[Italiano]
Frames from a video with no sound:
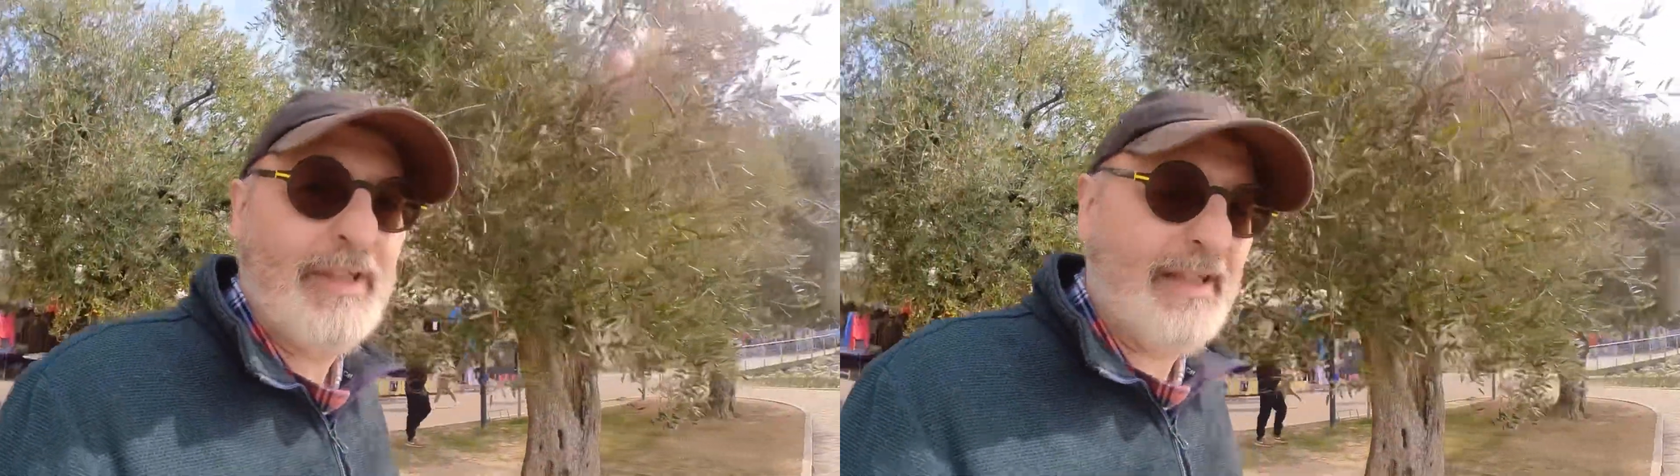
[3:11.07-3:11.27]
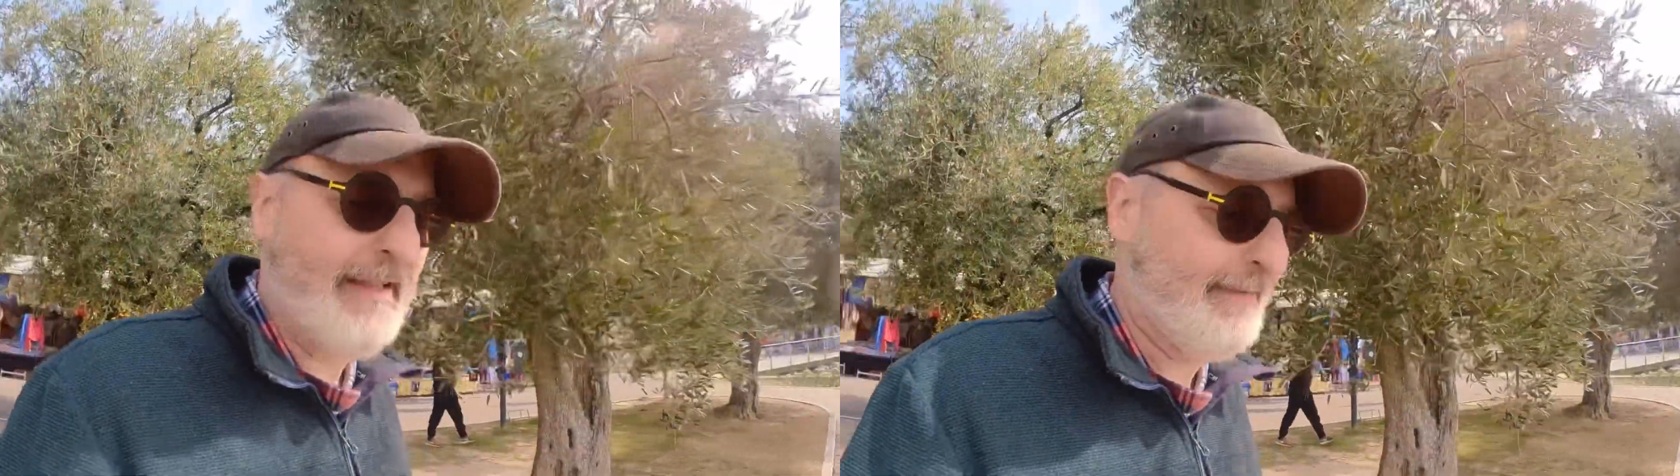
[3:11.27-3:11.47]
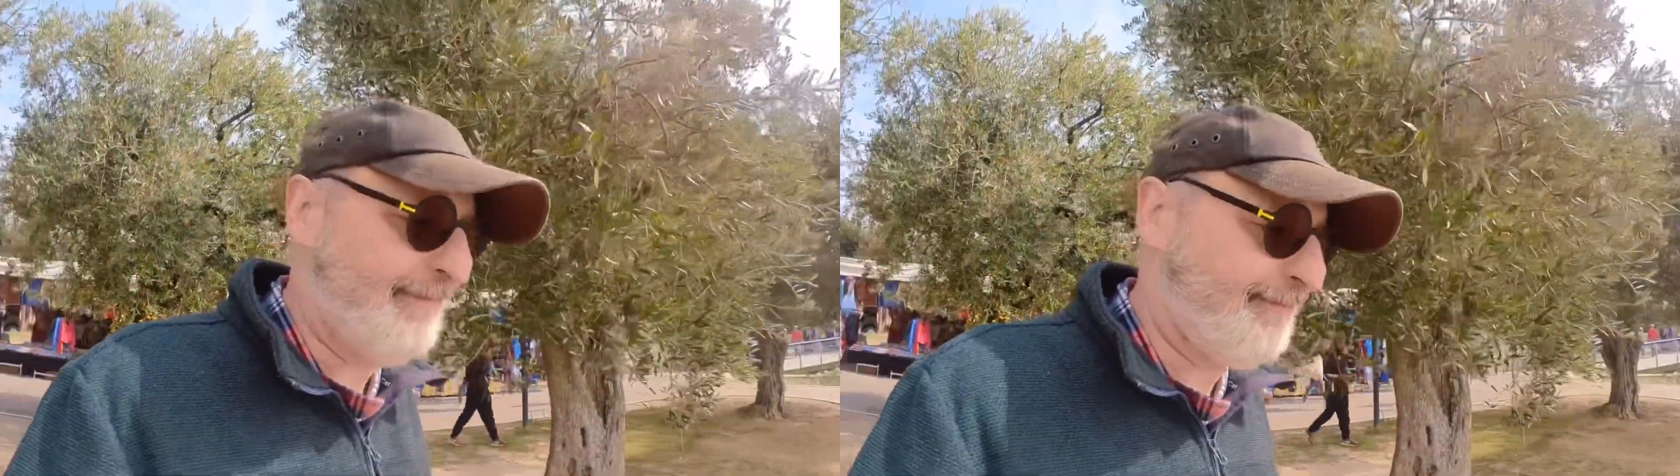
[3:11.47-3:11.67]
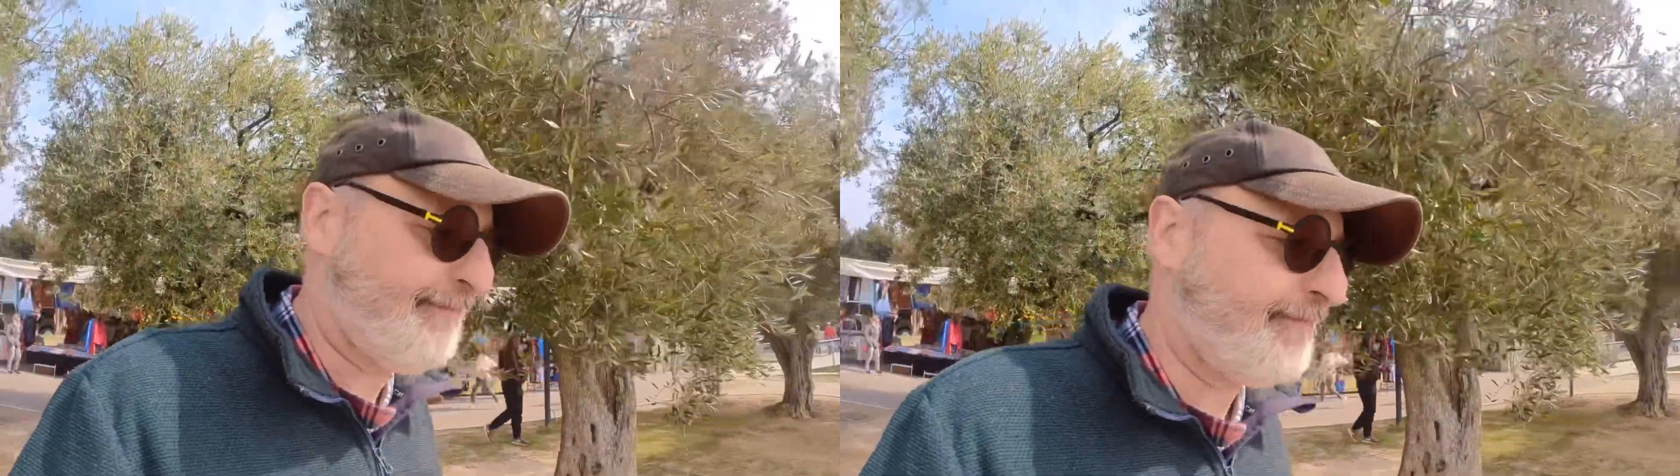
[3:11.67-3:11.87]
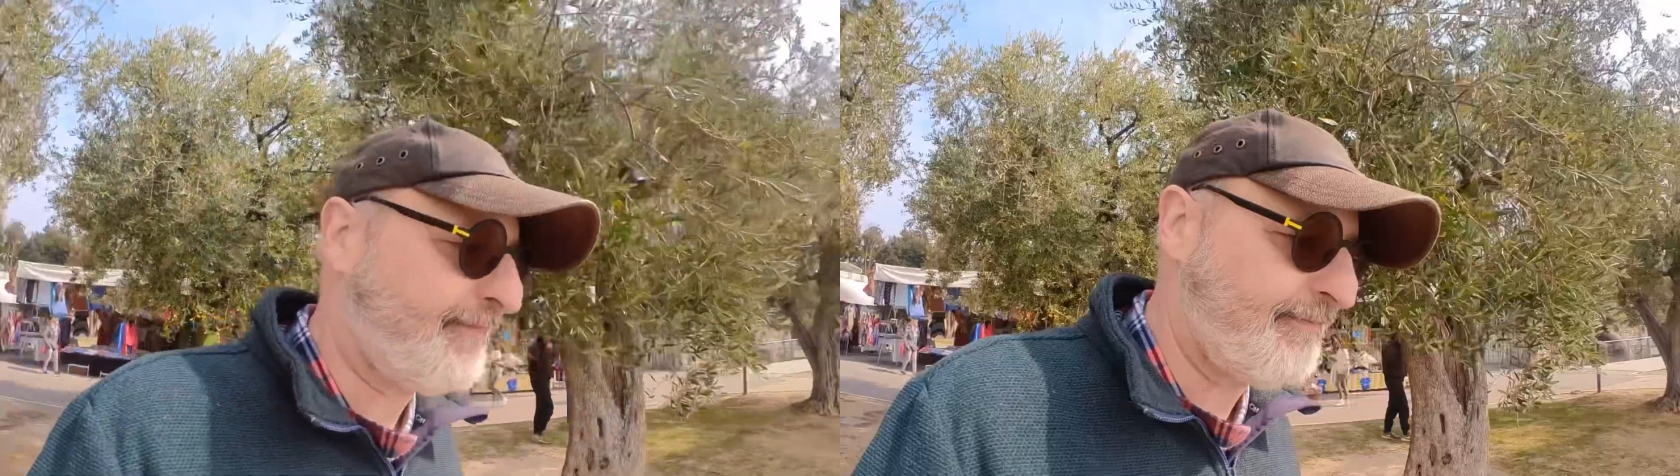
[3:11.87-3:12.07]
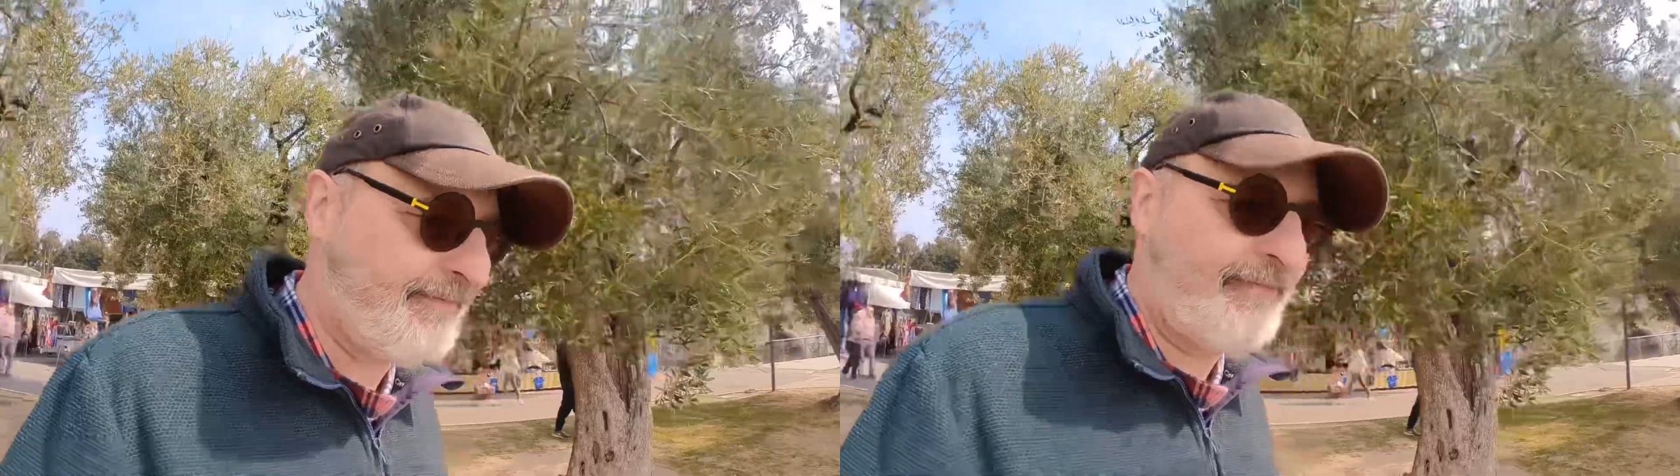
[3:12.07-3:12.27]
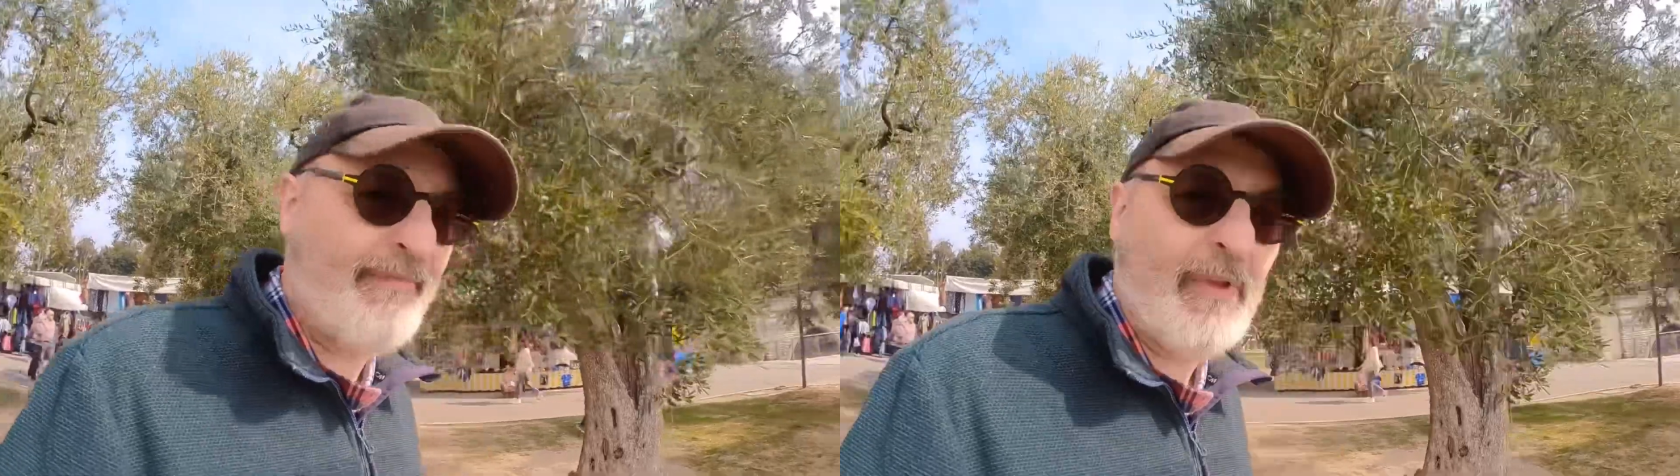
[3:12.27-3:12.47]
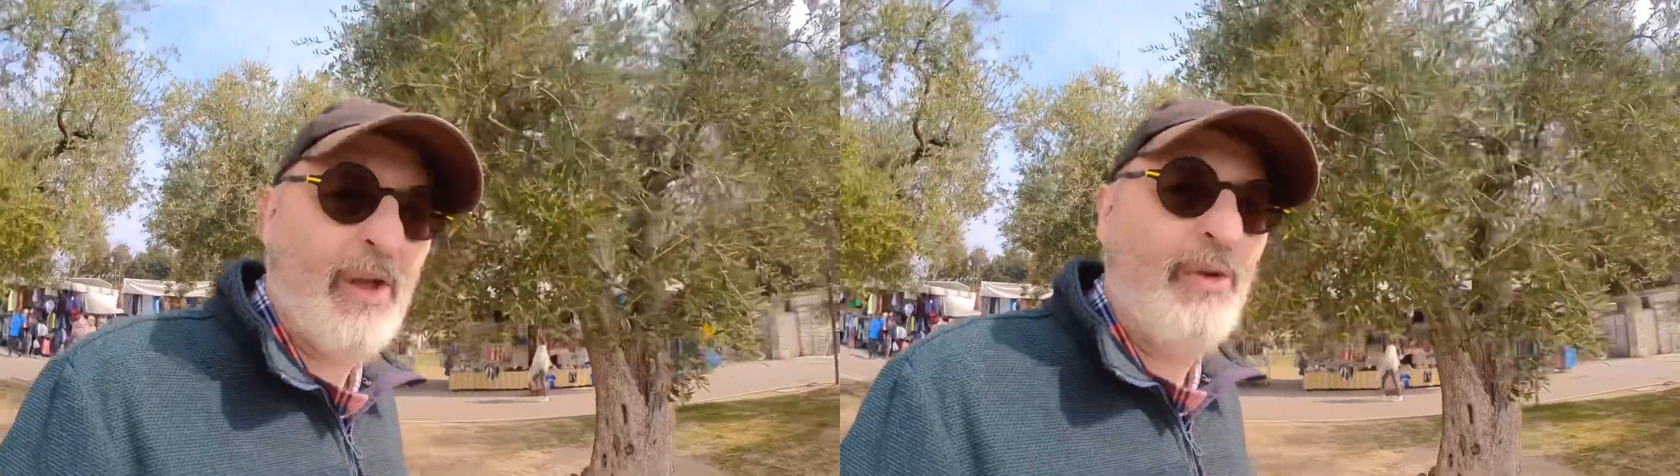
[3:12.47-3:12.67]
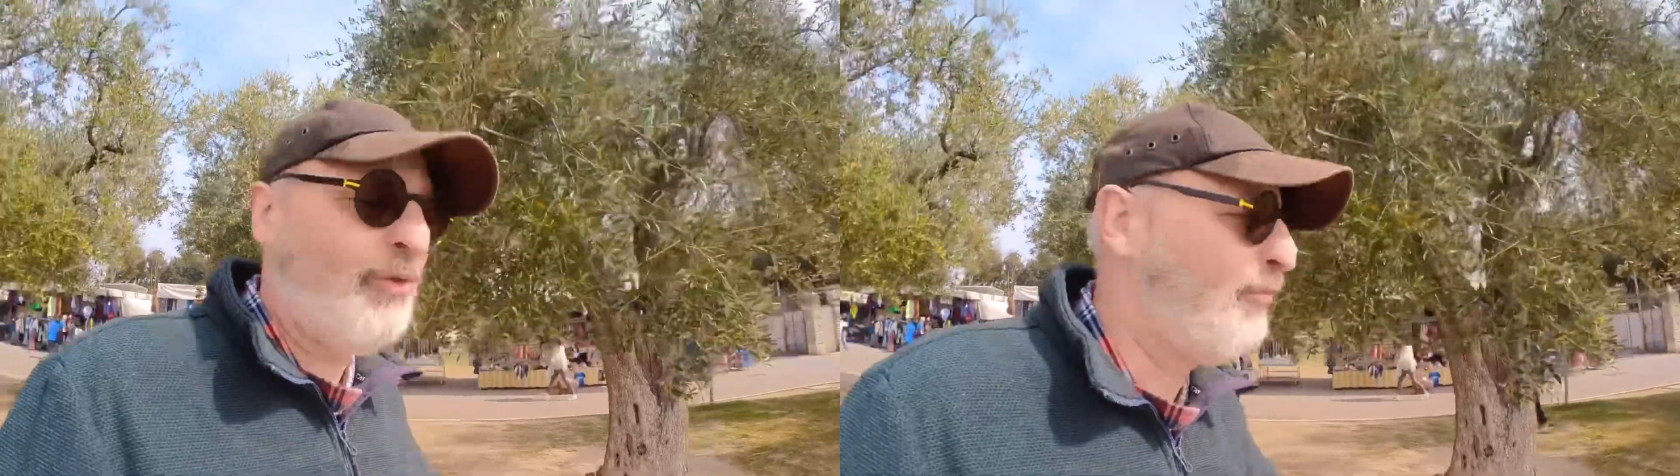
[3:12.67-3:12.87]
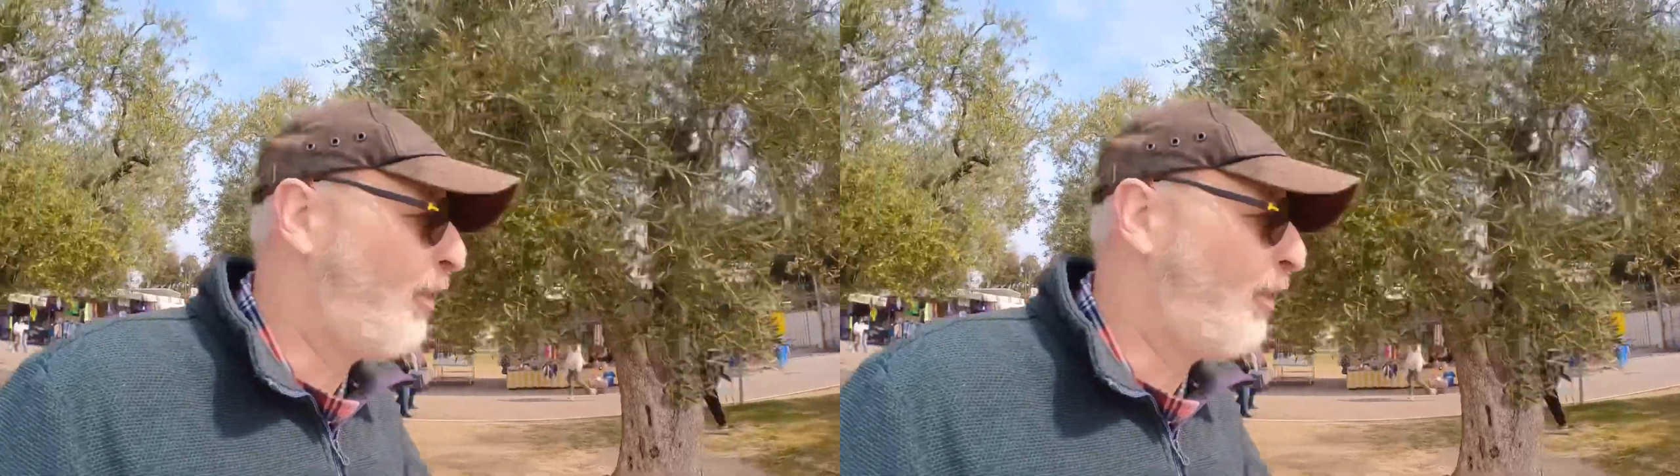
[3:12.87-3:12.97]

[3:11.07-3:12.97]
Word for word: un